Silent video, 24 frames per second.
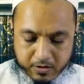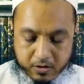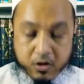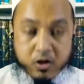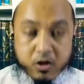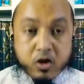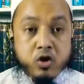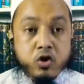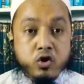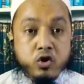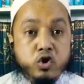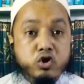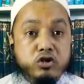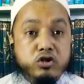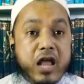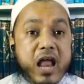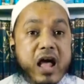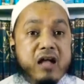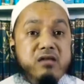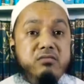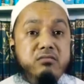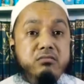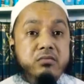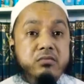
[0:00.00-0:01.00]
সুতরাং
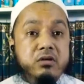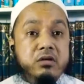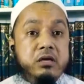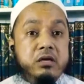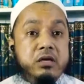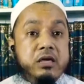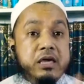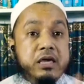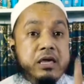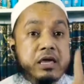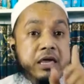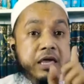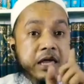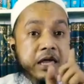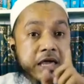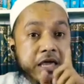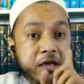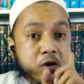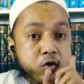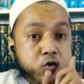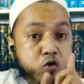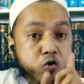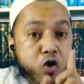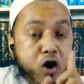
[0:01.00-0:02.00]

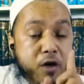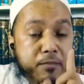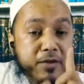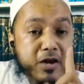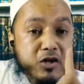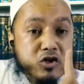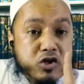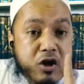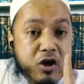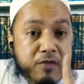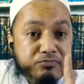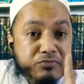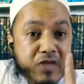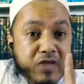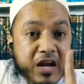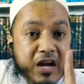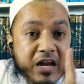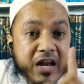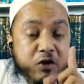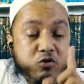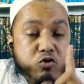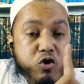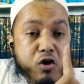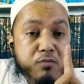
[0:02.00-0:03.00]
কমি সন্তানরা
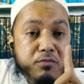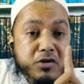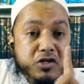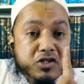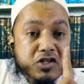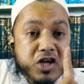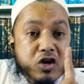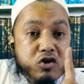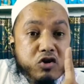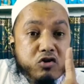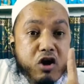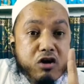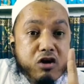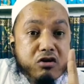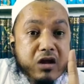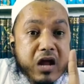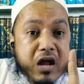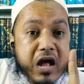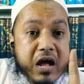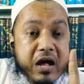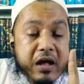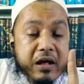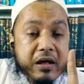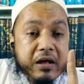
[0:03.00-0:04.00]
কমি শিক্ষকরা
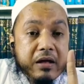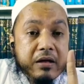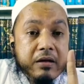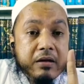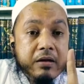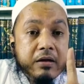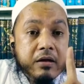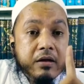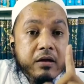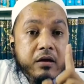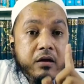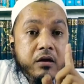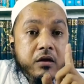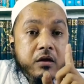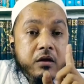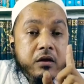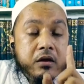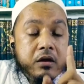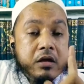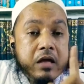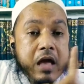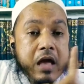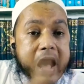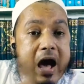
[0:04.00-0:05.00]

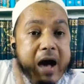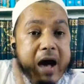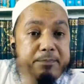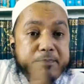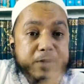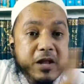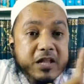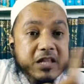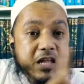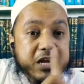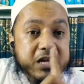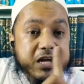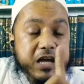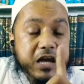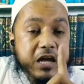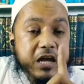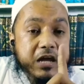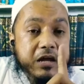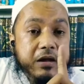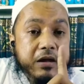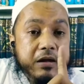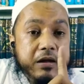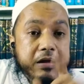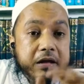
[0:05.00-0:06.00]
আপনাদেরকে
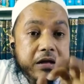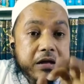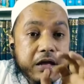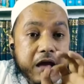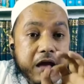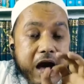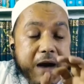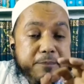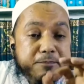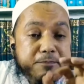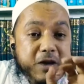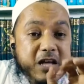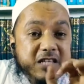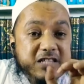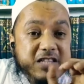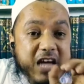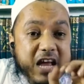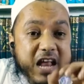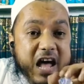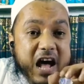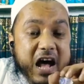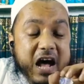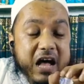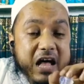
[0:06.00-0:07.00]
আপনারা যারা
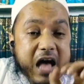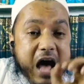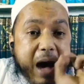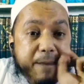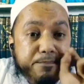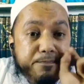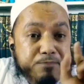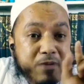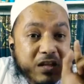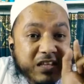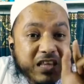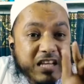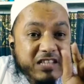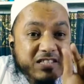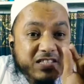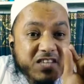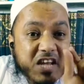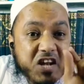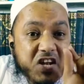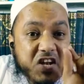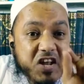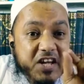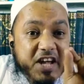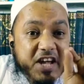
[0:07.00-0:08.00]
আপনাদের
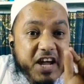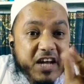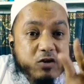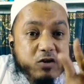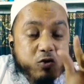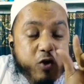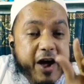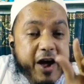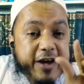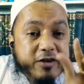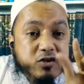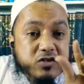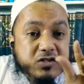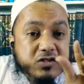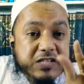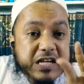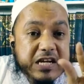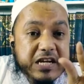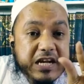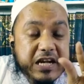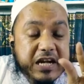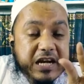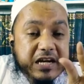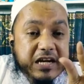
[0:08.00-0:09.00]
সিন্ডিকেট কয়েকজন
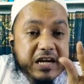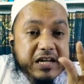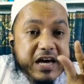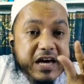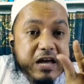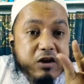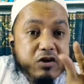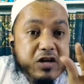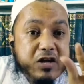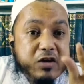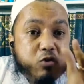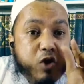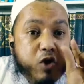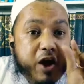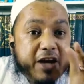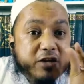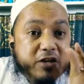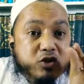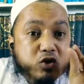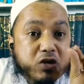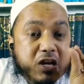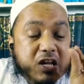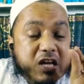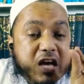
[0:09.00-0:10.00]
সিন্ডিকেটের কারণে
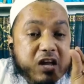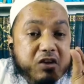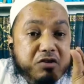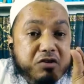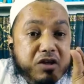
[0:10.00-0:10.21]
কয়েকজনের কারণে